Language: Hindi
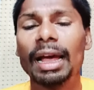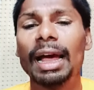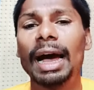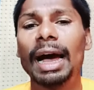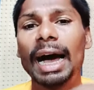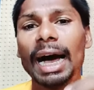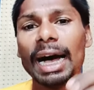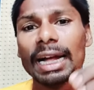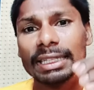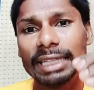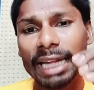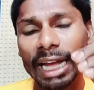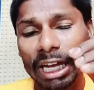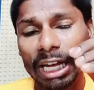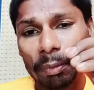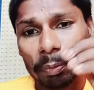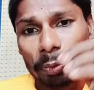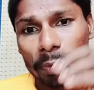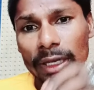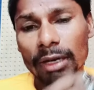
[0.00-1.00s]
आता
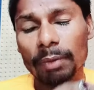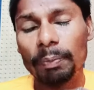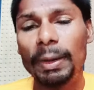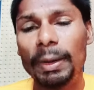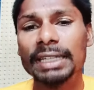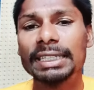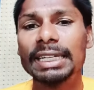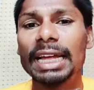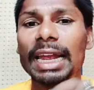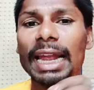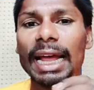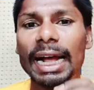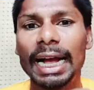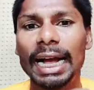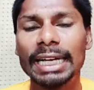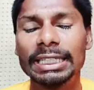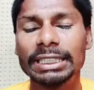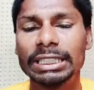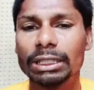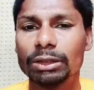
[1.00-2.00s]
है फिर पता
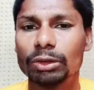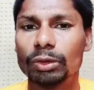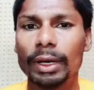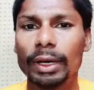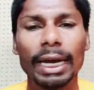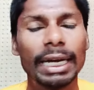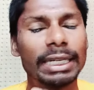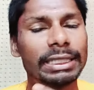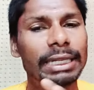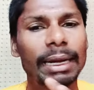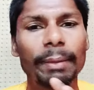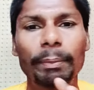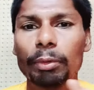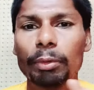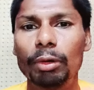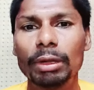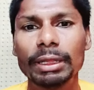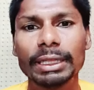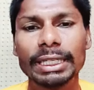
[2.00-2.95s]
लगा सकते हो ऐसा बोल